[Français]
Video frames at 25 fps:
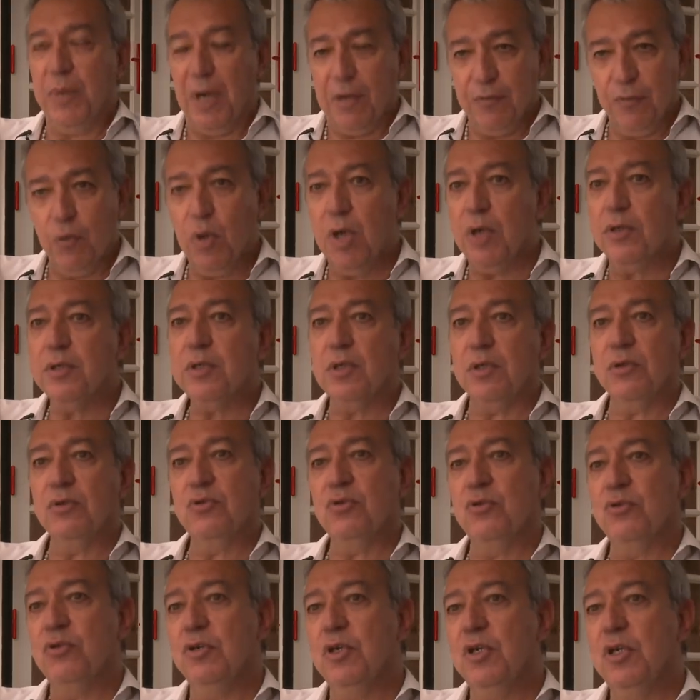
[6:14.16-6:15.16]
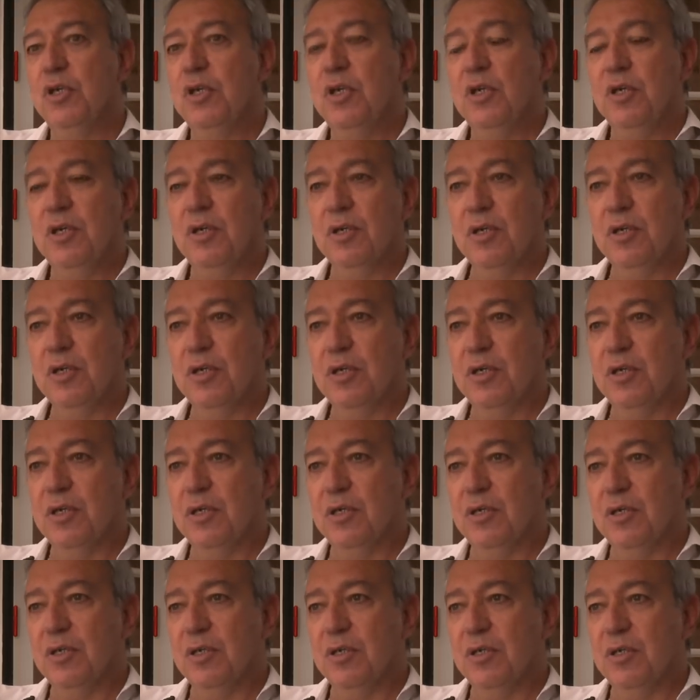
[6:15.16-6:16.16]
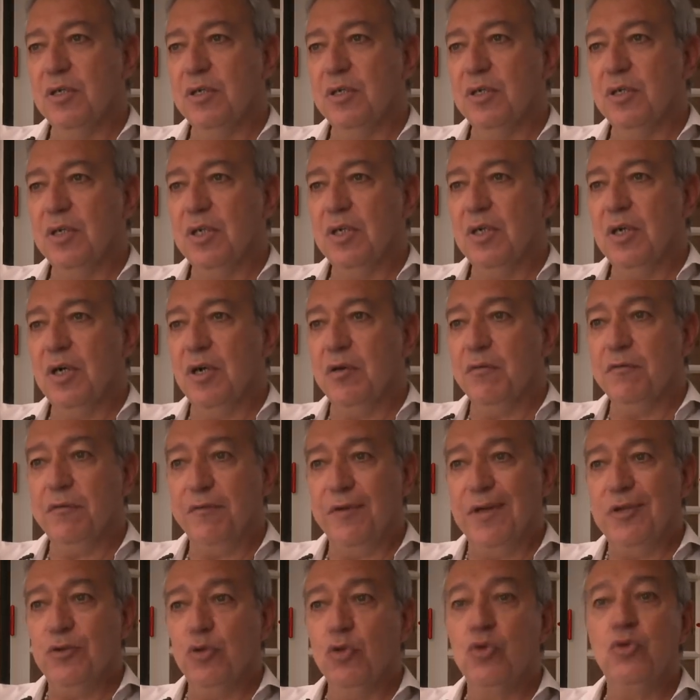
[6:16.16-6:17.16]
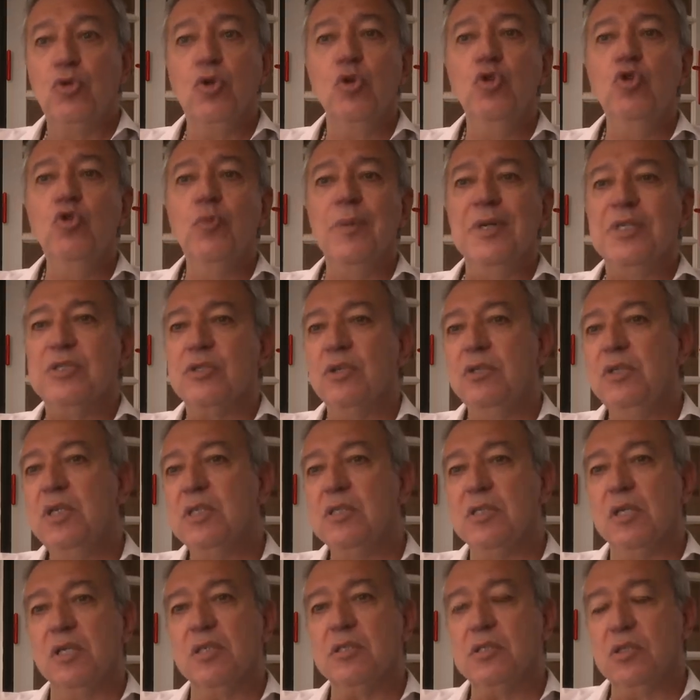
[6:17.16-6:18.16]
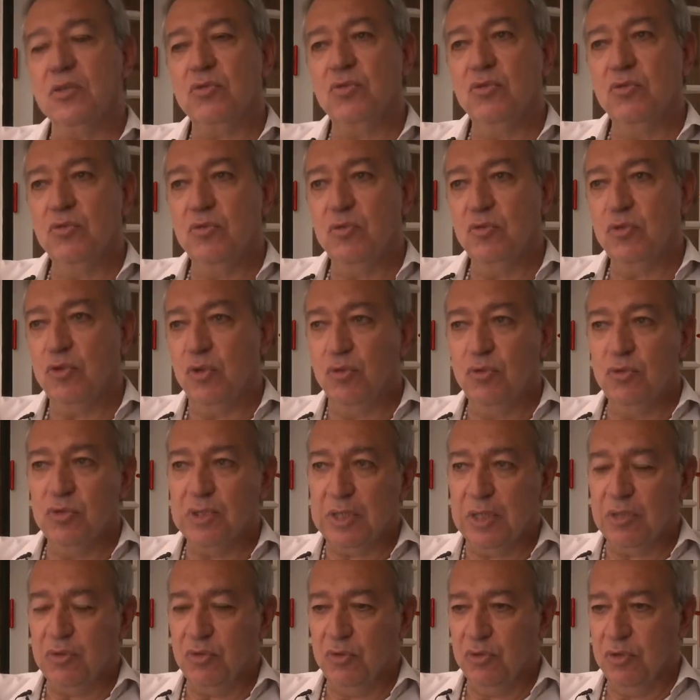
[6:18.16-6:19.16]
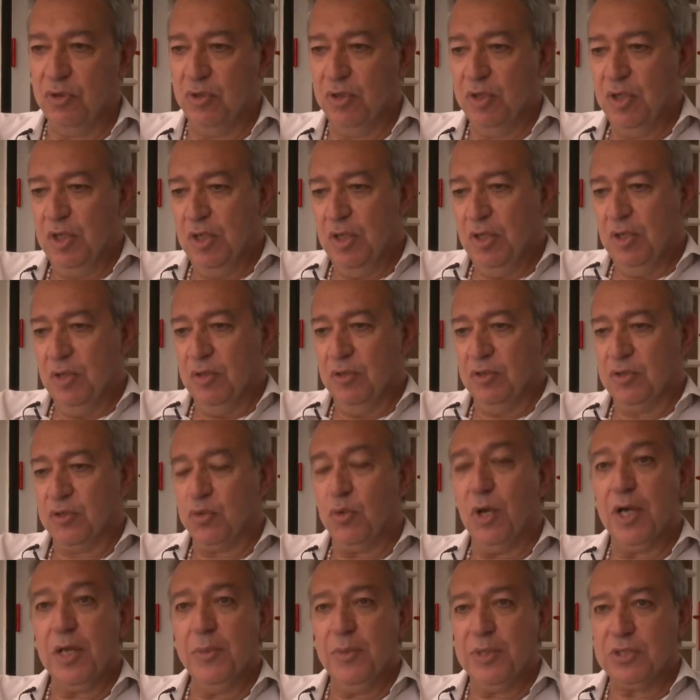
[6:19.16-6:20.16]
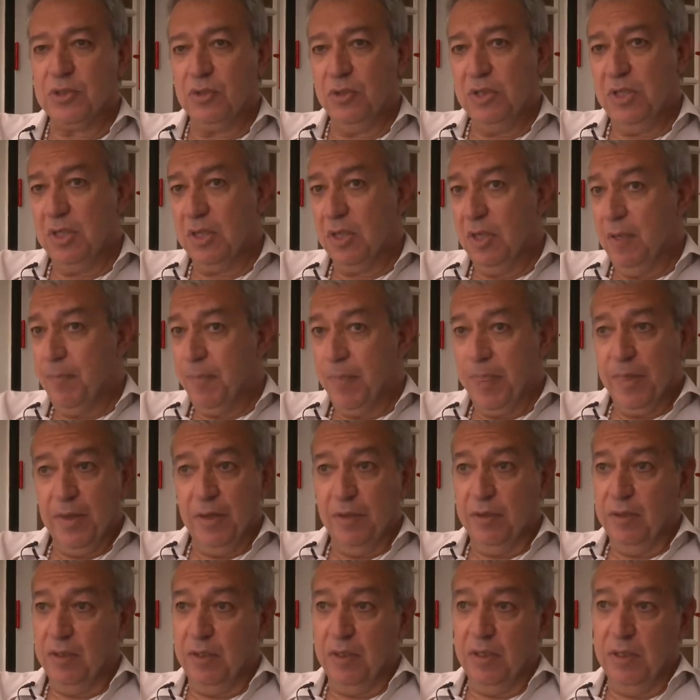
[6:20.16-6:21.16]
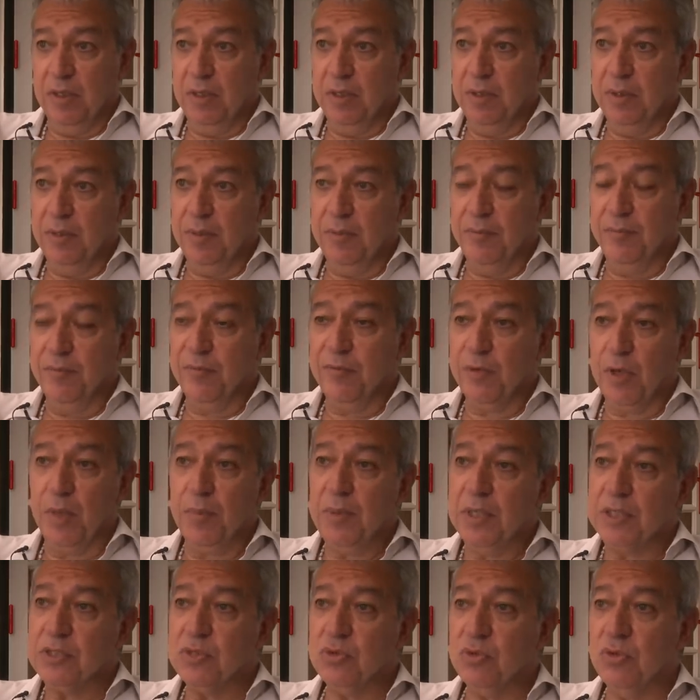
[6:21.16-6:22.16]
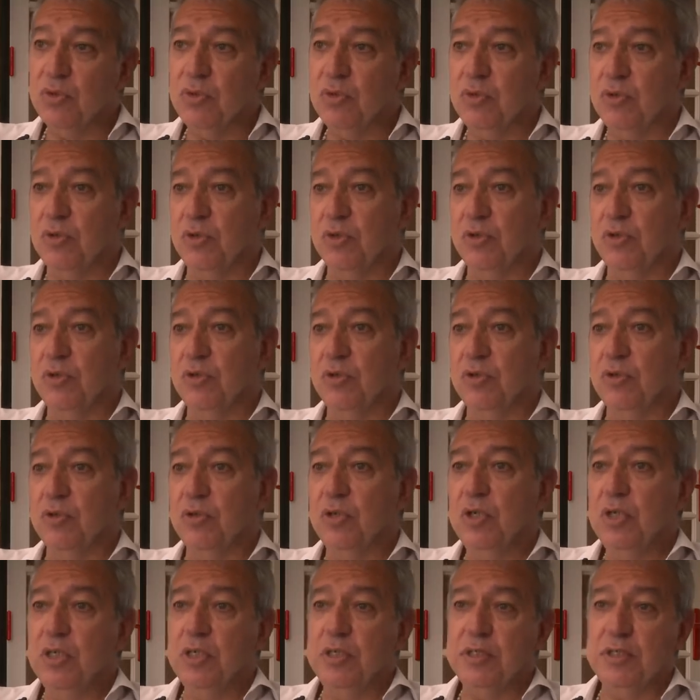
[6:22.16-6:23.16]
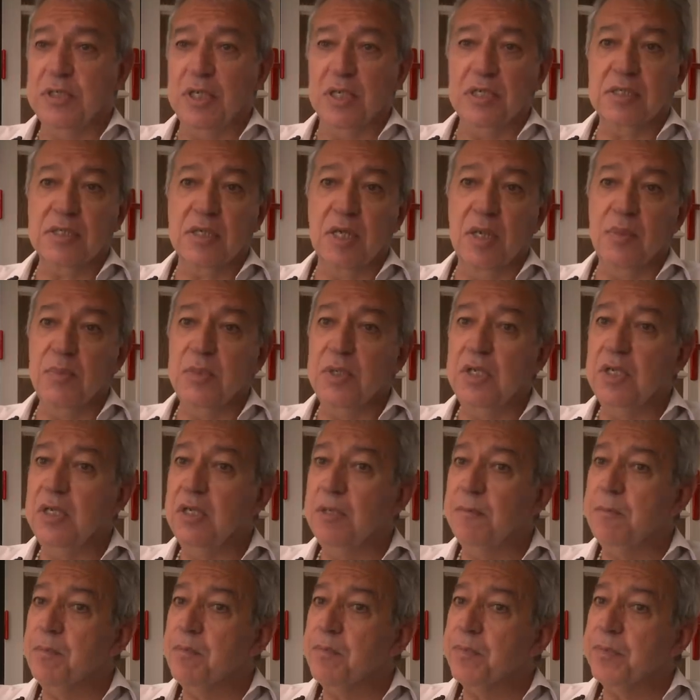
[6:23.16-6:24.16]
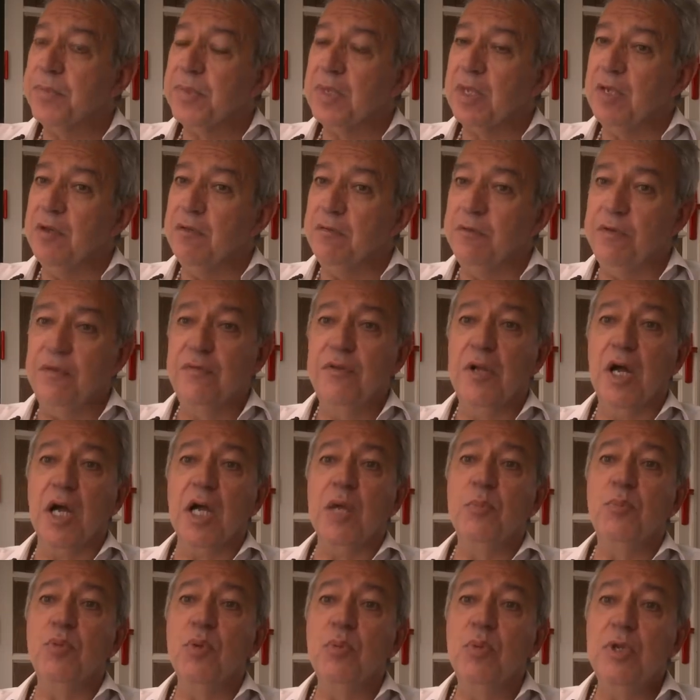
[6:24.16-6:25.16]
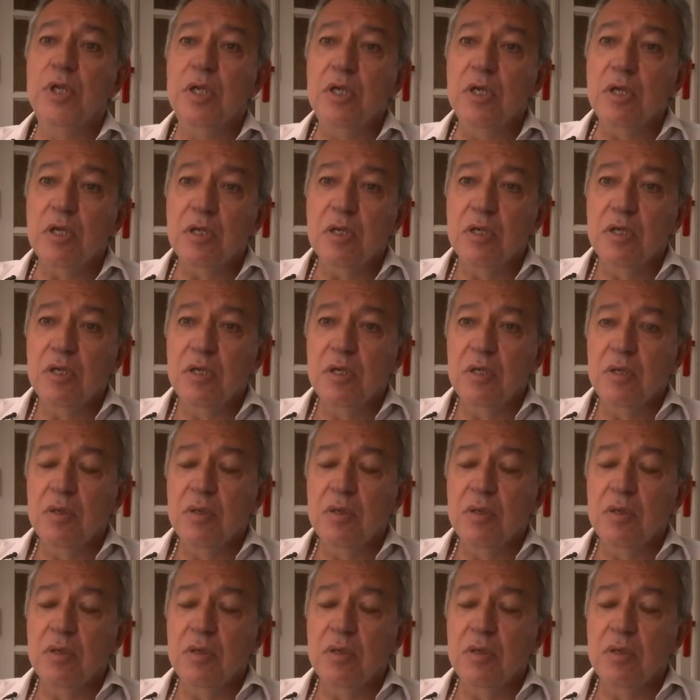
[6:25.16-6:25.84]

parfois entendu euh, en fin de tenue maçonnique, c'est-à-dire c'est une, tenue, c'est une soirée maçonnique, des francs-maçons euh, s'exclamer Vive la République